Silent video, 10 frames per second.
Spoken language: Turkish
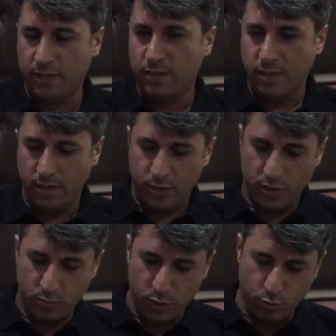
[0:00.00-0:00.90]
Evet.
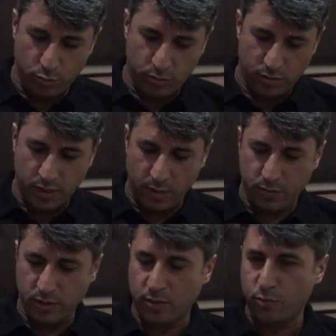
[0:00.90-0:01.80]
Şimdi biz bunu
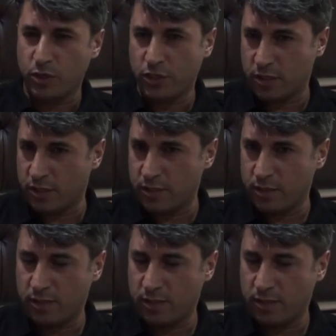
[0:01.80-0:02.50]
yaptık, başardık.